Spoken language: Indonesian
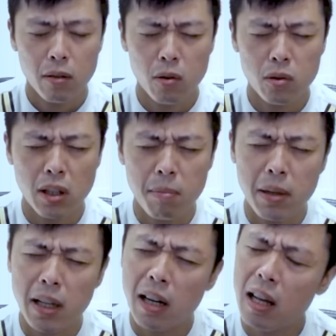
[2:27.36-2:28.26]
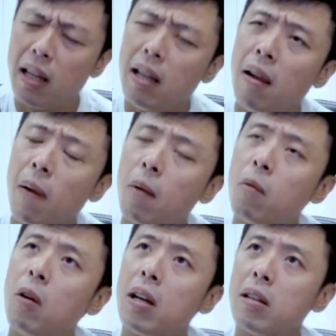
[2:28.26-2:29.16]
terus saya pikir lagi
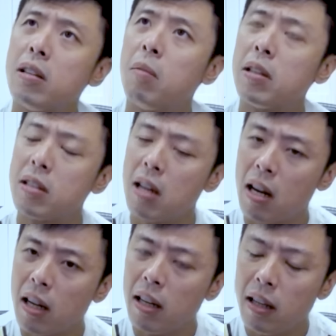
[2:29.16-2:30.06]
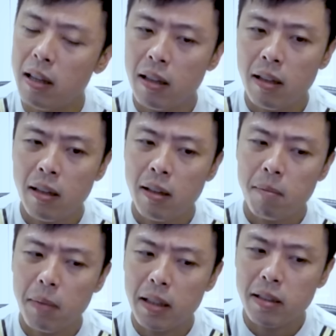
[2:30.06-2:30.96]
wah zaman sekarang ini
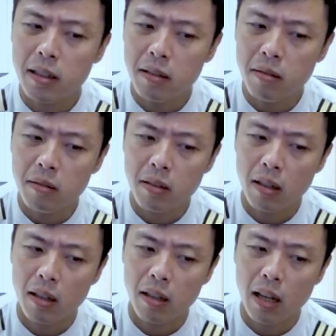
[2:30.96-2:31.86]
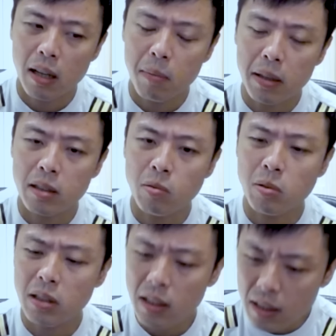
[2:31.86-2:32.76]
bensin lagi bensin
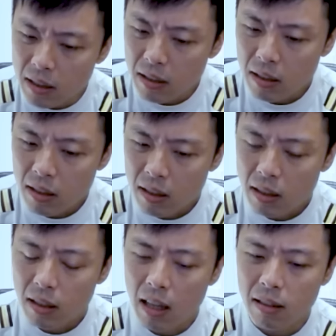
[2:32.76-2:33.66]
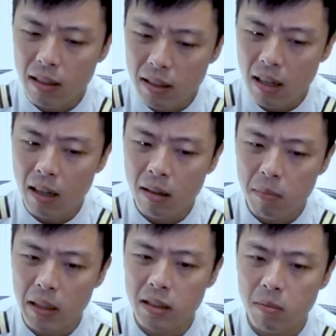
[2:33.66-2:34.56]
subsidi nantinya
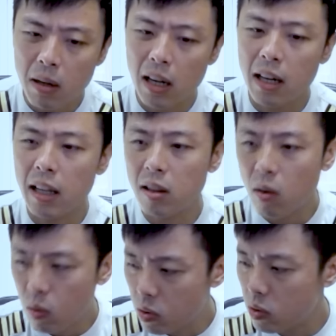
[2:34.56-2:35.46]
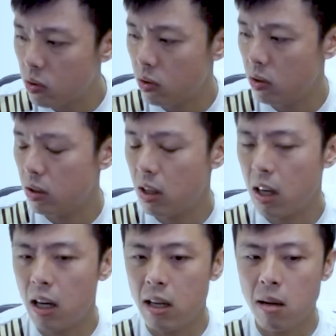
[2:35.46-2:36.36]
bensin bakal naik terus
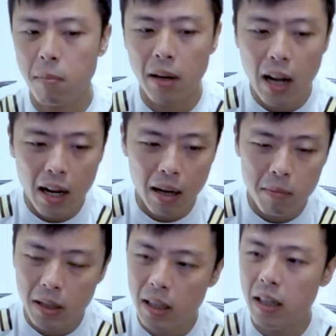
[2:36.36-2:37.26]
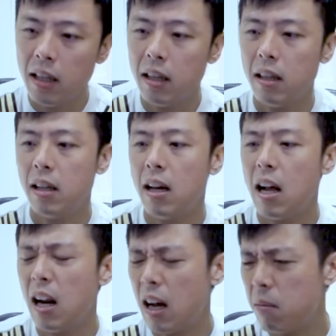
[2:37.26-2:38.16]
dengan adanya perang kayak begini
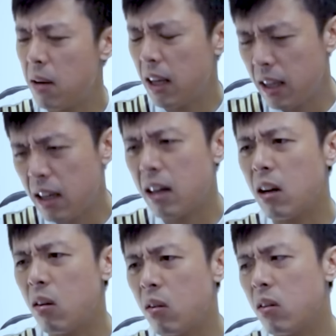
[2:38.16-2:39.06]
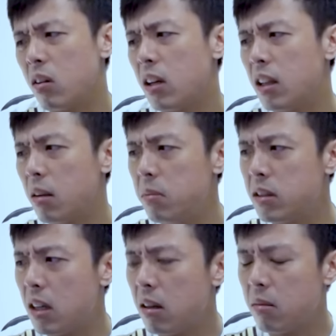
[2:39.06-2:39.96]
alangkah baiknya kalau kita
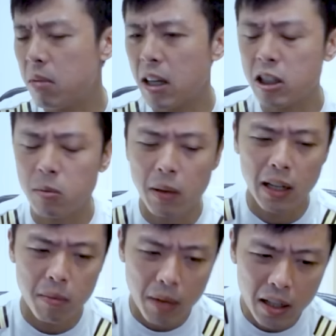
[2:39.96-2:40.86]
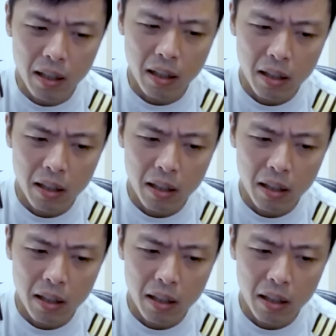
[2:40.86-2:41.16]
bisa bereksperimen